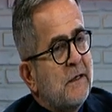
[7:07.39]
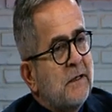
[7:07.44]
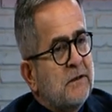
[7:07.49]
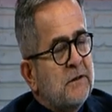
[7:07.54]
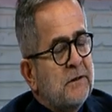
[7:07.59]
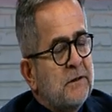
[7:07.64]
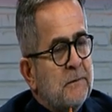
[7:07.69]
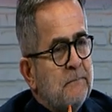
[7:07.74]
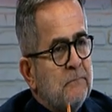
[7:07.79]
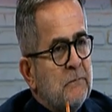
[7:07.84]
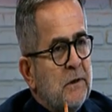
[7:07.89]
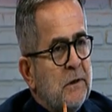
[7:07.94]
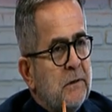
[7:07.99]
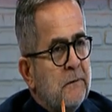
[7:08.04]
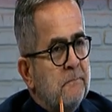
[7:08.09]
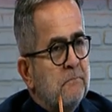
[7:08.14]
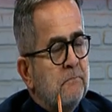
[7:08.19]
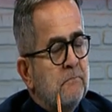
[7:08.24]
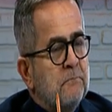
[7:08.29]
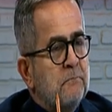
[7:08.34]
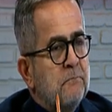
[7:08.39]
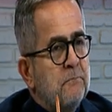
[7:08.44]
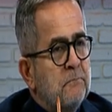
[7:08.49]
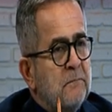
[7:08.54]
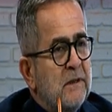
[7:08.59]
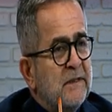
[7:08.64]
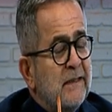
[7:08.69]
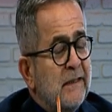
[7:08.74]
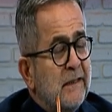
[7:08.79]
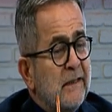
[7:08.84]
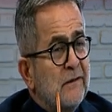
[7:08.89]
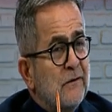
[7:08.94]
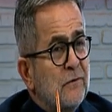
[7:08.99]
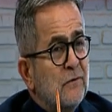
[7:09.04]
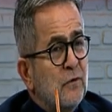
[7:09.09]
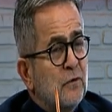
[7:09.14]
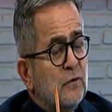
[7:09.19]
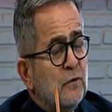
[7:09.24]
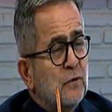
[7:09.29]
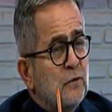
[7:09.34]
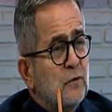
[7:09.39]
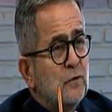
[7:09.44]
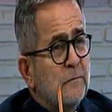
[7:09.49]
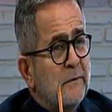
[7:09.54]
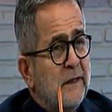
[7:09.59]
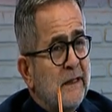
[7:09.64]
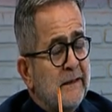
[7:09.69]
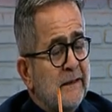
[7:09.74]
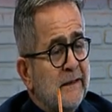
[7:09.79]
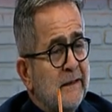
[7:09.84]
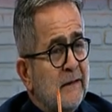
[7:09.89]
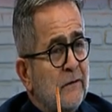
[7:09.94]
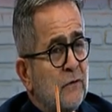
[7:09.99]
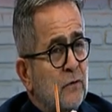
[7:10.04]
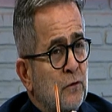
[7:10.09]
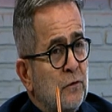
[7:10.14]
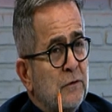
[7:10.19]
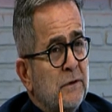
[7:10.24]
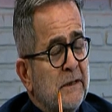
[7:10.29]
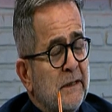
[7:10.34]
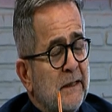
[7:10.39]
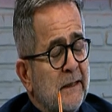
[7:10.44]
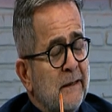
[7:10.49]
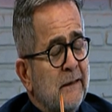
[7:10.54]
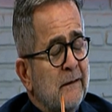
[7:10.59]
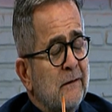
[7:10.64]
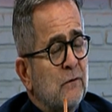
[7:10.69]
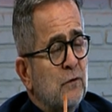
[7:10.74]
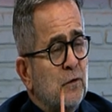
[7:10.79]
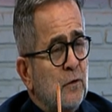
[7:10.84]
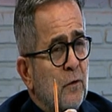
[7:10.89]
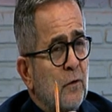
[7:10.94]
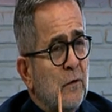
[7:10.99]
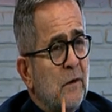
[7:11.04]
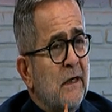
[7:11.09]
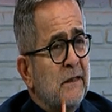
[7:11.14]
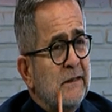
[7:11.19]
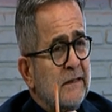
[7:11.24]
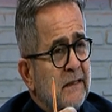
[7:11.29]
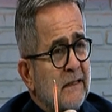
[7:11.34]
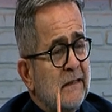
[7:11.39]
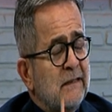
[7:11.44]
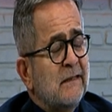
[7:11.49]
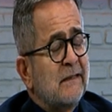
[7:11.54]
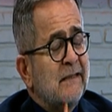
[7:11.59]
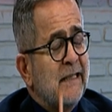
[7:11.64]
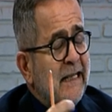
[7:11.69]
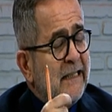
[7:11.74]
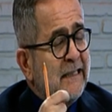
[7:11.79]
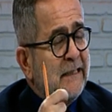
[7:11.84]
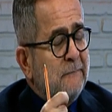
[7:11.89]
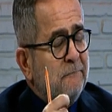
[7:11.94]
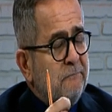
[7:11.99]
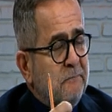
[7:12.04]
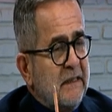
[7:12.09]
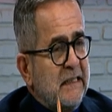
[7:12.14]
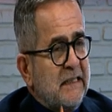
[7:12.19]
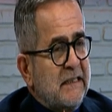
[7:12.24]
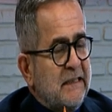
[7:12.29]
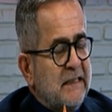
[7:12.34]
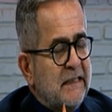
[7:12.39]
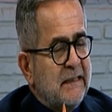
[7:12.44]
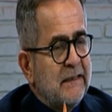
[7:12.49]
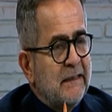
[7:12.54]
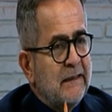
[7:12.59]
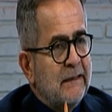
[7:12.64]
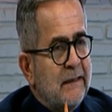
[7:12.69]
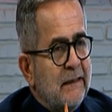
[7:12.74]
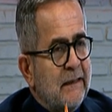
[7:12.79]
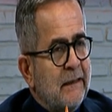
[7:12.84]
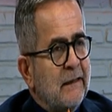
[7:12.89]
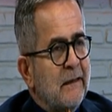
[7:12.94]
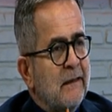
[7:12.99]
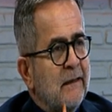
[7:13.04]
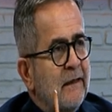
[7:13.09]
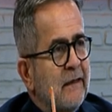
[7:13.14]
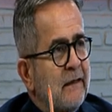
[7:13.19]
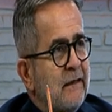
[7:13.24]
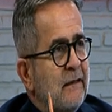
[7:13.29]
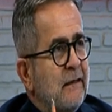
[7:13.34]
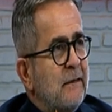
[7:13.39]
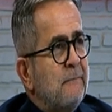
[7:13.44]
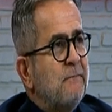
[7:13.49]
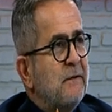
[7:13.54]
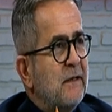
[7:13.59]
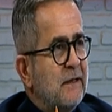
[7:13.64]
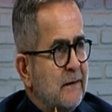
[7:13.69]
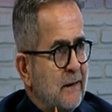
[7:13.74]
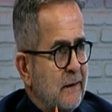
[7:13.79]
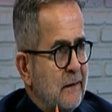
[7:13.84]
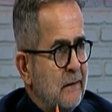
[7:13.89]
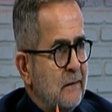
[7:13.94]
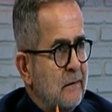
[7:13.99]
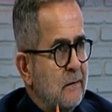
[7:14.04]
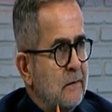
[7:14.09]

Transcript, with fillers: Şimdi meselenin özü şu bence. Türkiye çok açık, net bir şekilde Libya'da